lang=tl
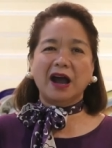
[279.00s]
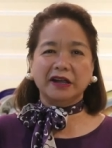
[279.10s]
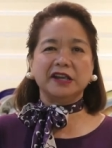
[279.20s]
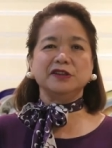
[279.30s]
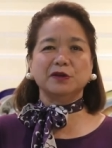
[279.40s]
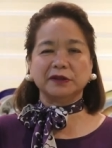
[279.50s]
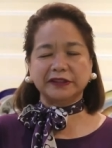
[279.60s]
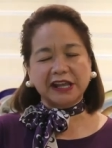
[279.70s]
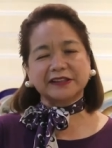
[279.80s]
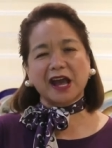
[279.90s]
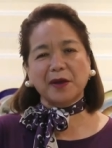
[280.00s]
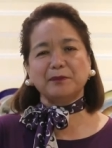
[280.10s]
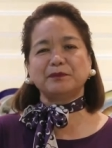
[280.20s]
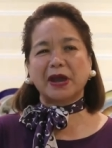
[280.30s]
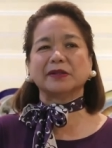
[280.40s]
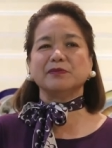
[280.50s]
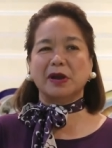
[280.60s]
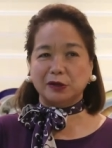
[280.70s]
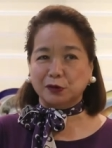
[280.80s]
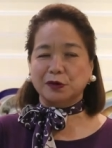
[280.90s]
Ang inyong tita Pet
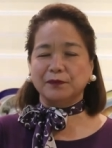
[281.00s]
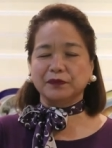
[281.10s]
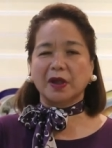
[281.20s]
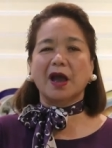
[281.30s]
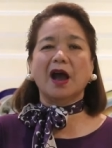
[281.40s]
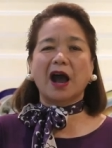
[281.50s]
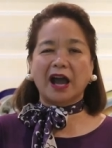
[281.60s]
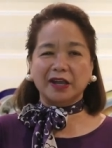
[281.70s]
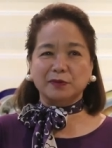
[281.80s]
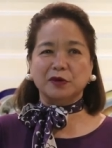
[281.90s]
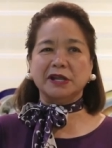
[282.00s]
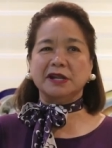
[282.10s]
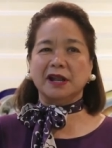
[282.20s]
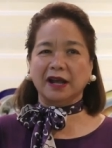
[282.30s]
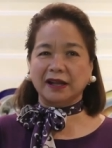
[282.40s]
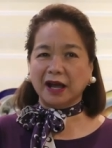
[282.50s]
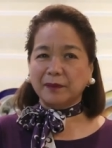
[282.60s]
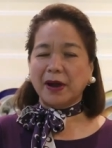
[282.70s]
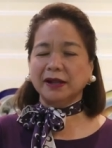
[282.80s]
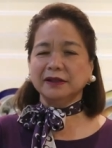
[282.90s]
Malu ay muling
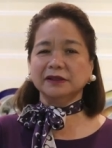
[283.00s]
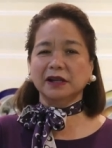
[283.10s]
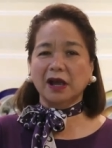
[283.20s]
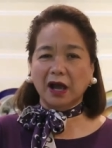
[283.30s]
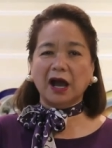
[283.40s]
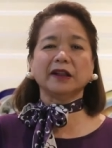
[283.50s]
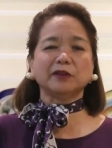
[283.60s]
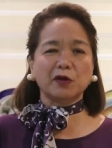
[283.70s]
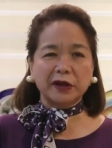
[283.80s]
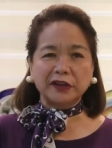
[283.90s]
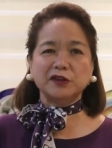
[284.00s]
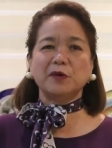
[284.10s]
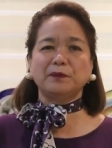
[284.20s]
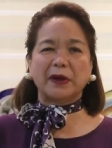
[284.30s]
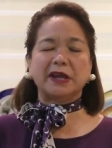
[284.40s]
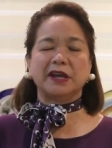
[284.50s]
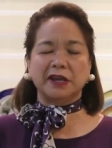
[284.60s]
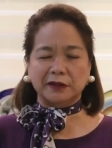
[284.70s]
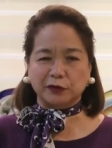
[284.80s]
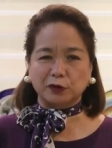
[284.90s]
lalaban at kung inyong
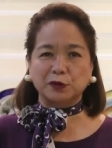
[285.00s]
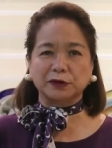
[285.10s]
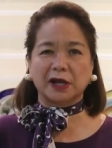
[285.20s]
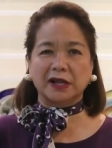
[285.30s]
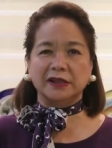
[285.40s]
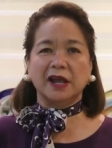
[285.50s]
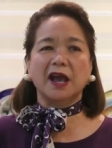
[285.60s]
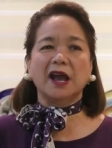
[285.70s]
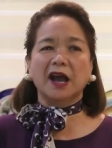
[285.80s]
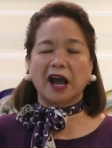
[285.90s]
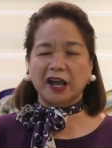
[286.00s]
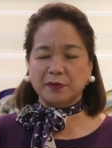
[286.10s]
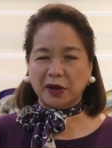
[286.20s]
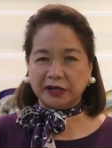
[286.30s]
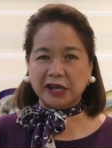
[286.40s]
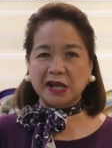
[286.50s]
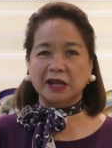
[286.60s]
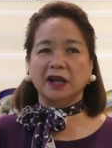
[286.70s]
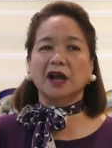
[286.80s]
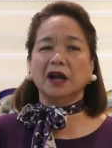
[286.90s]
pahihintulutan ay
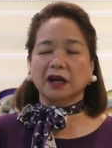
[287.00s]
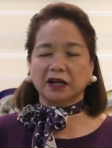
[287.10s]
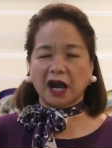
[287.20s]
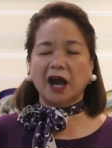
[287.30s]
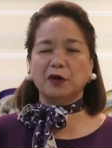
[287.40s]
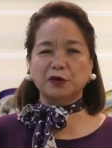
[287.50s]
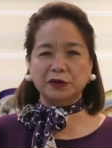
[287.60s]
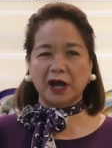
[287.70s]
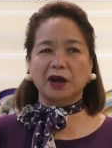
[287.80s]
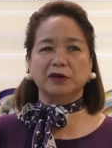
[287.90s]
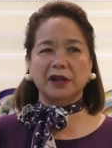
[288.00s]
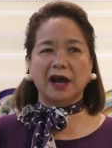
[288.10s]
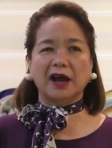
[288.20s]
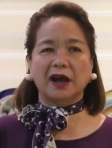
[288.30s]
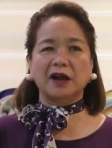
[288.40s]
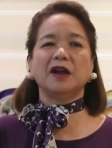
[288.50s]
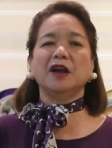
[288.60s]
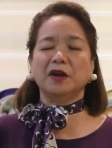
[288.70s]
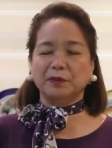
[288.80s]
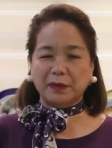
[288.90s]
maging kauna-unahang
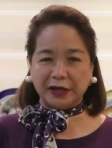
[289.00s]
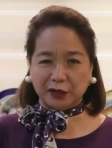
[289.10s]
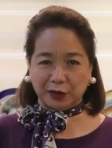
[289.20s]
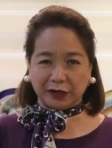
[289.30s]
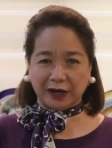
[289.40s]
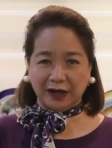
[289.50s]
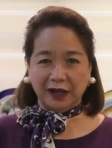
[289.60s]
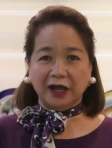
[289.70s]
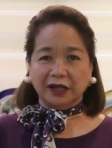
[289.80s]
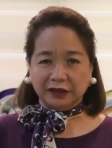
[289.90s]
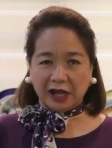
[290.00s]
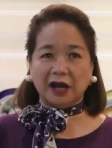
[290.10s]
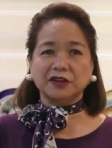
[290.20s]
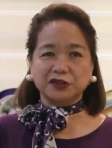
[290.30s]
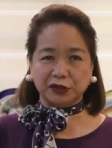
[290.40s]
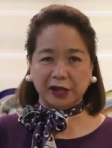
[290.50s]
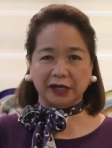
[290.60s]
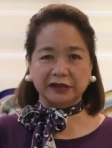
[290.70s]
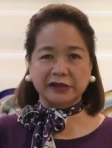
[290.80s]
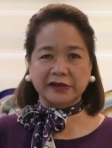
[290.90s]
mayora ng
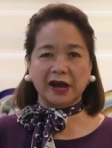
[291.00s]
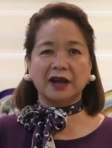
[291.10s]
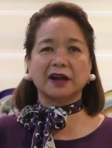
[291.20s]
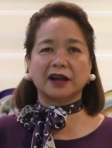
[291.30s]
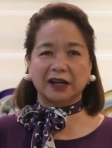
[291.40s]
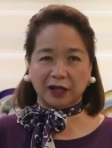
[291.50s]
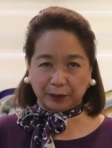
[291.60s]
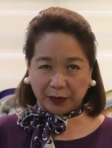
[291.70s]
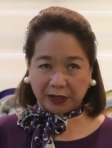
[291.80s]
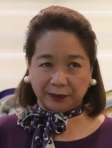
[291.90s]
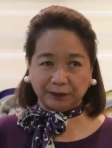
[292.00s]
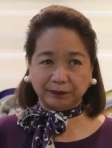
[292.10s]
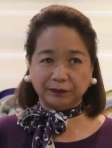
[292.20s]
siyudad ng Kalapan.